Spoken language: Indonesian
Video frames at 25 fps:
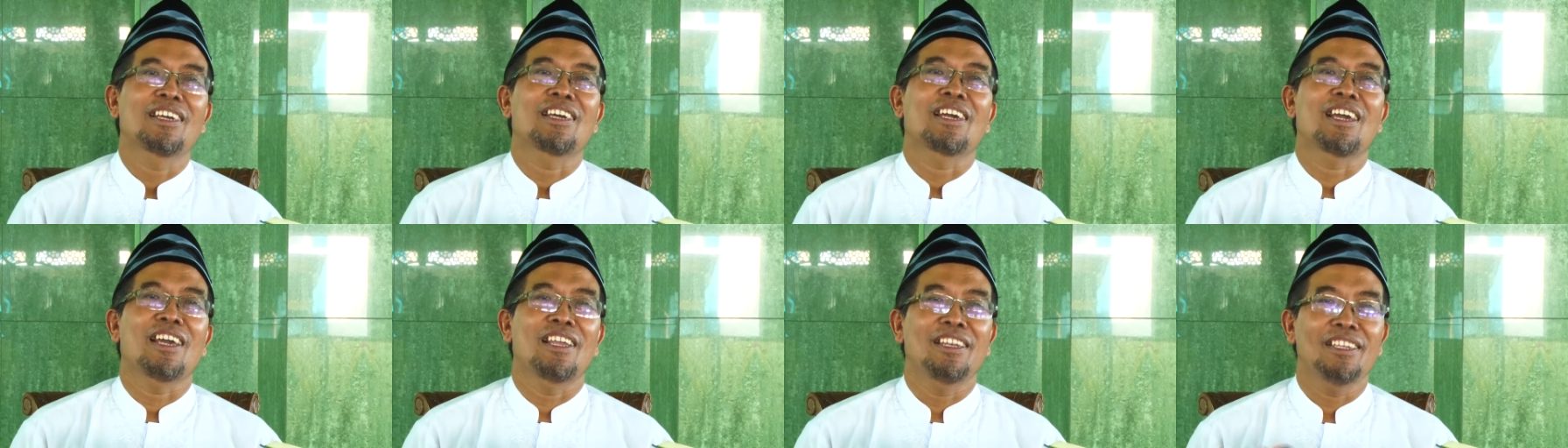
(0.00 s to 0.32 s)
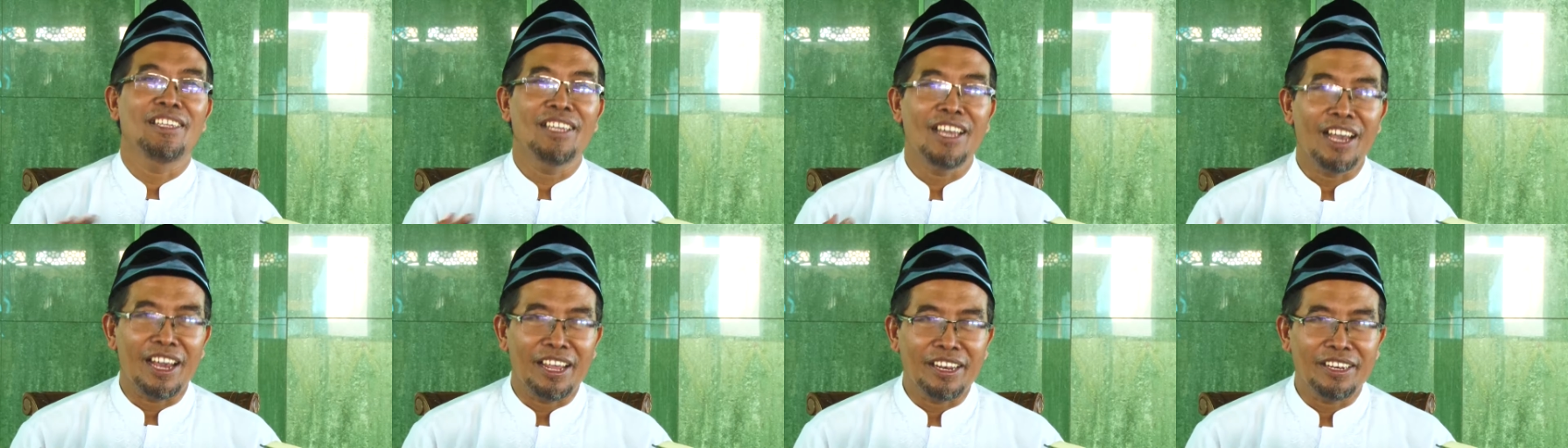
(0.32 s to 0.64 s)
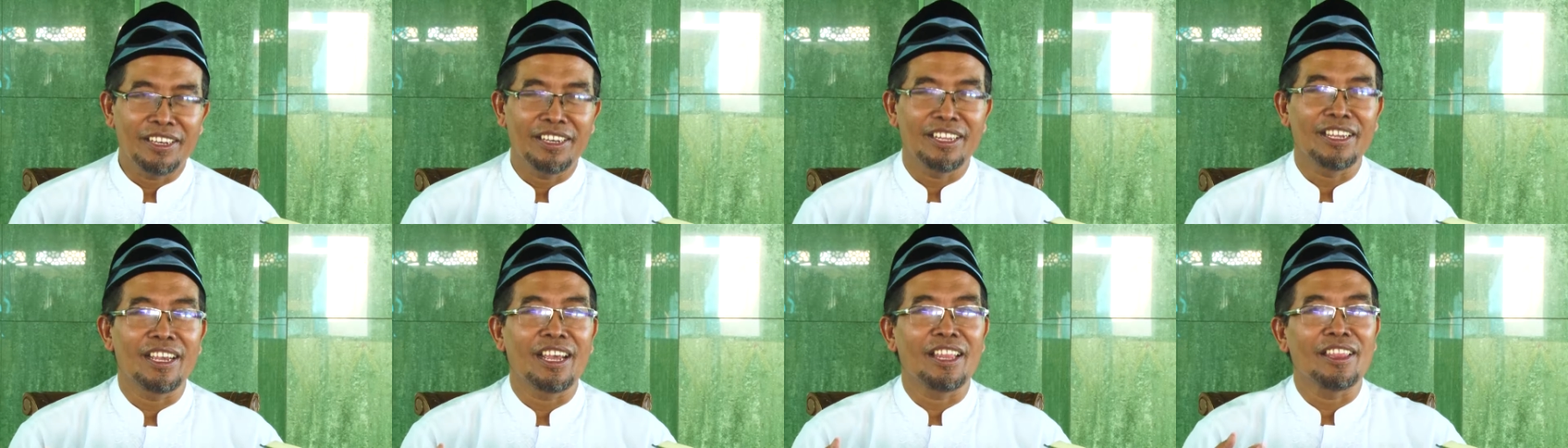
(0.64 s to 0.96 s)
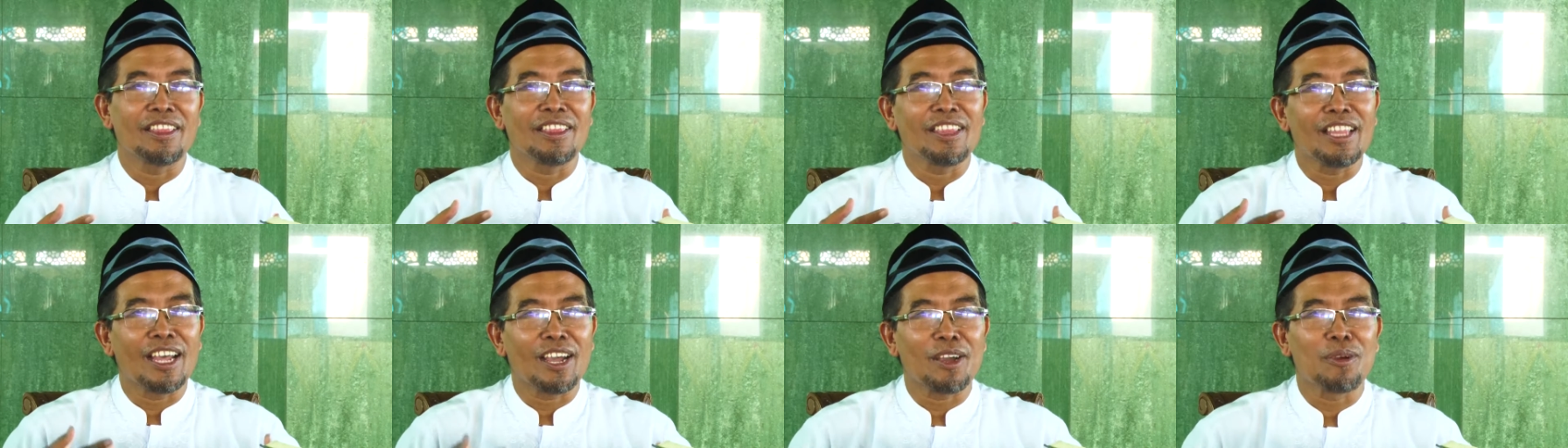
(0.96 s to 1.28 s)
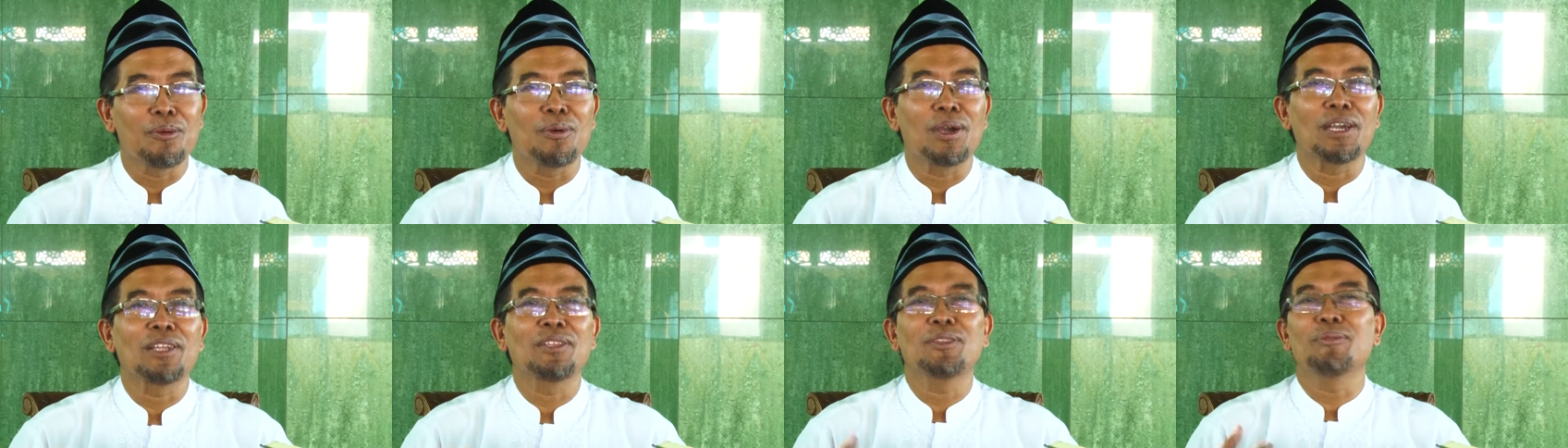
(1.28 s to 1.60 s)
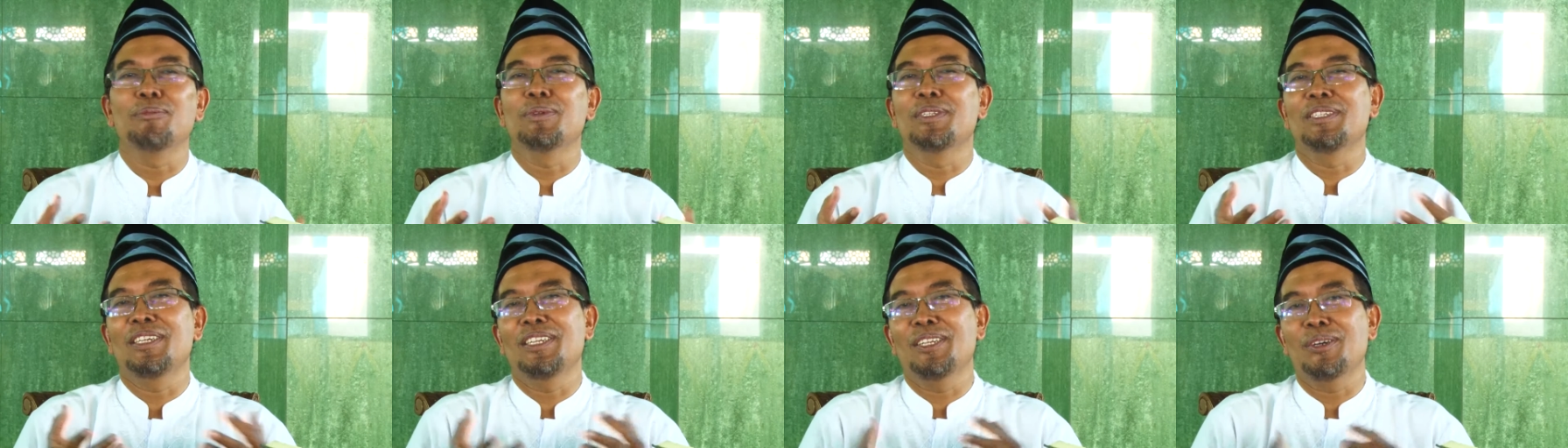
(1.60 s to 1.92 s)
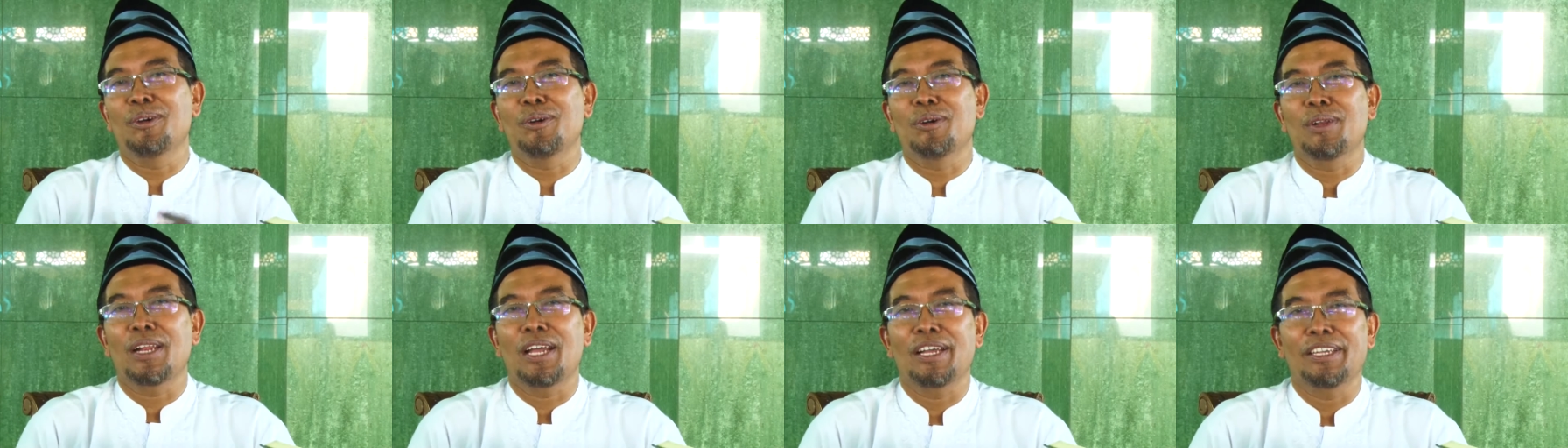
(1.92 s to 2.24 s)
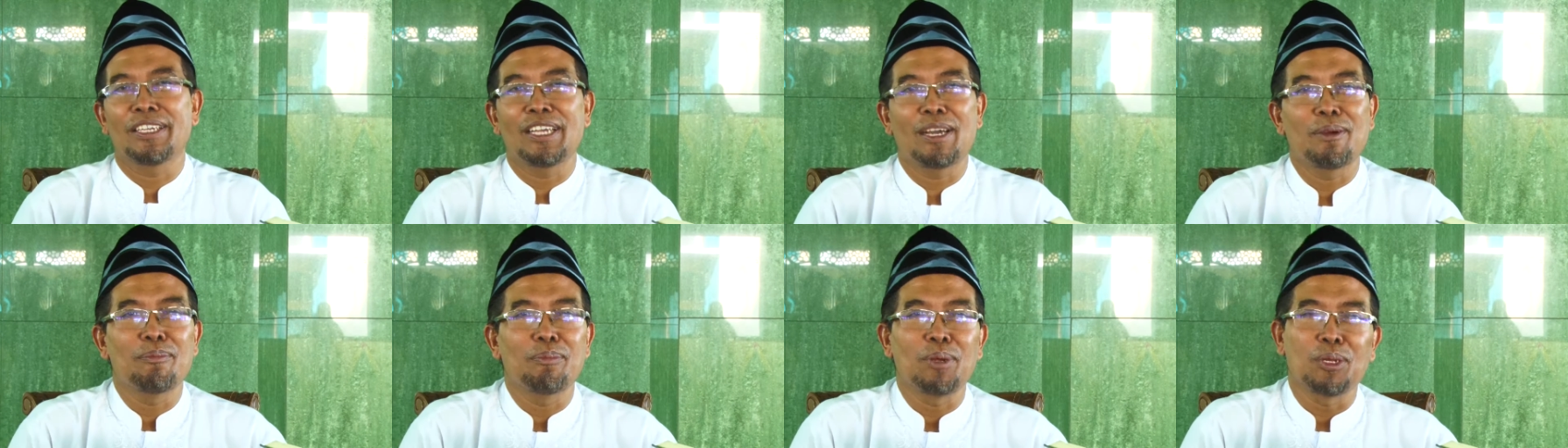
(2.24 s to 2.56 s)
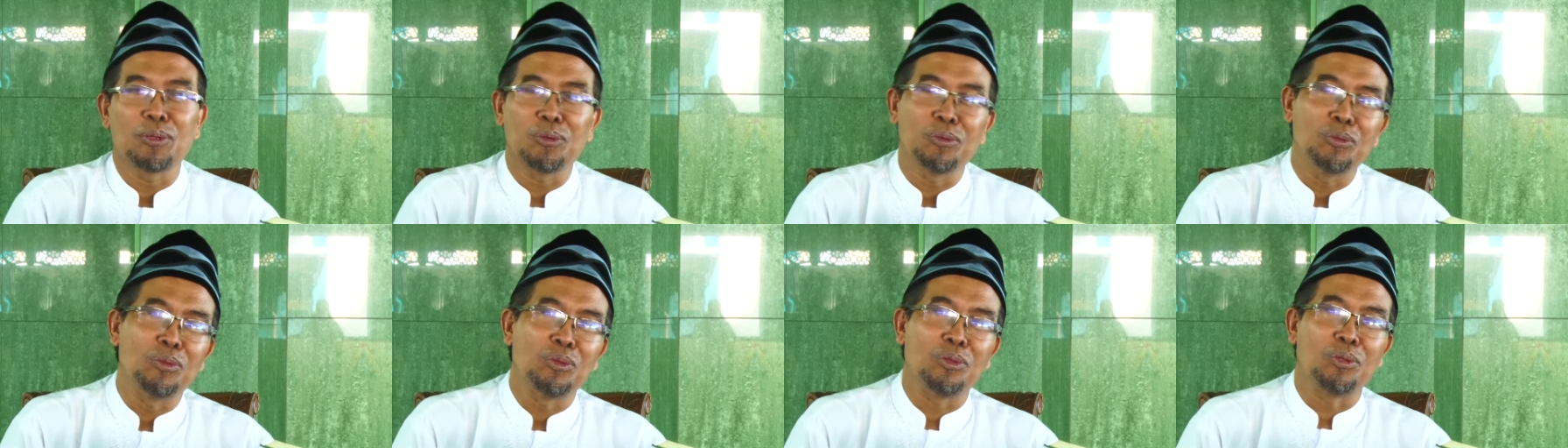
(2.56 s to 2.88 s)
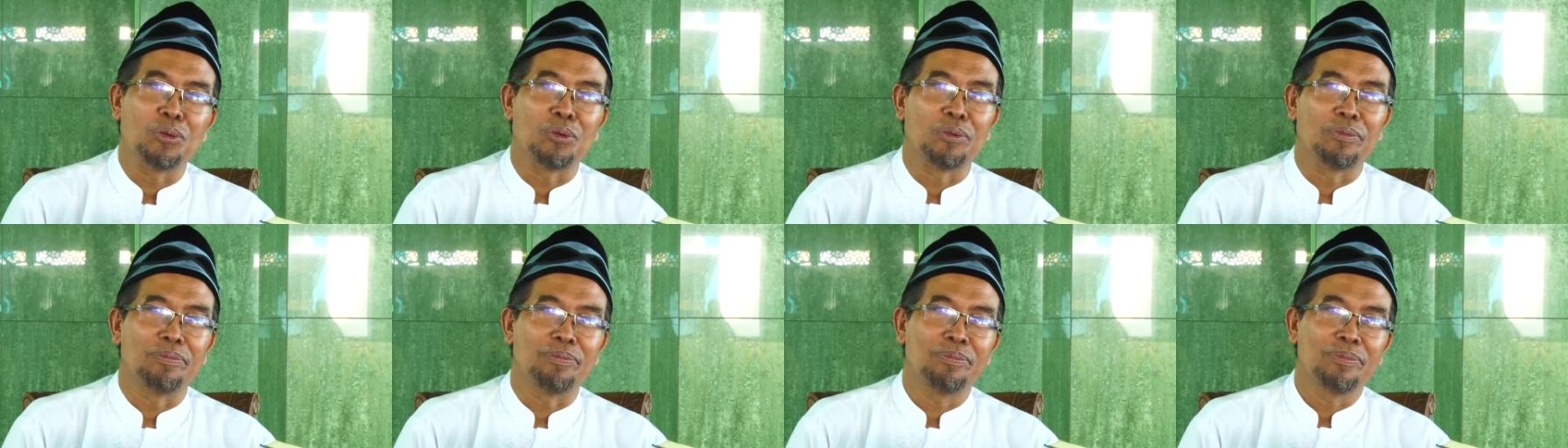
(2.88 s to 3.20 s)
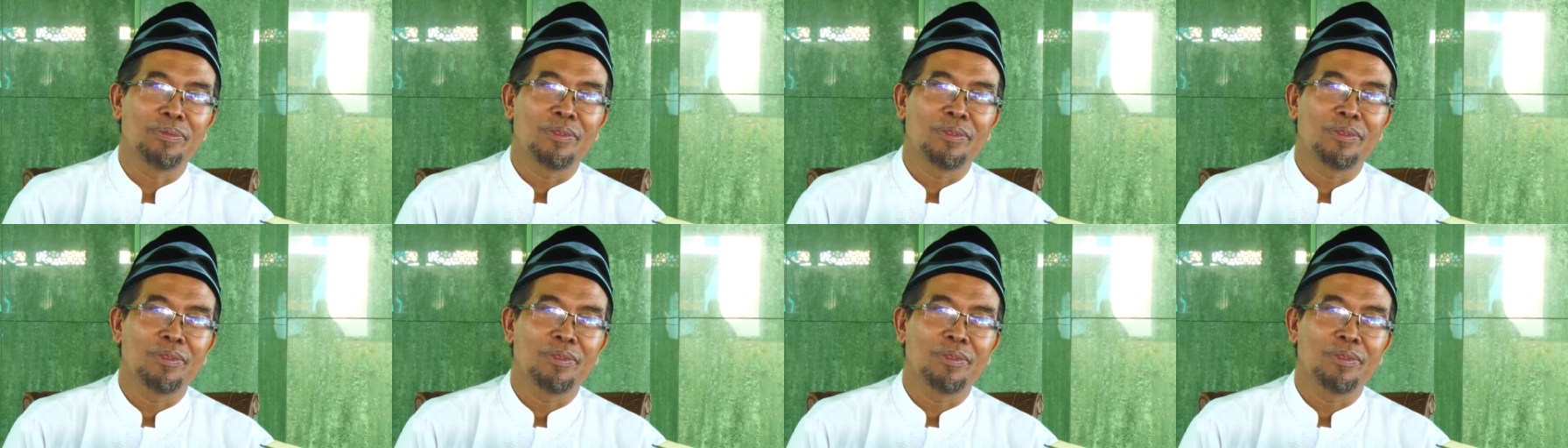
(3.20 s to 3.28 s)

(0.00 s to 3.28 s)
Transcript: kalian dengan takwa itu menjadi orang yang beruntung.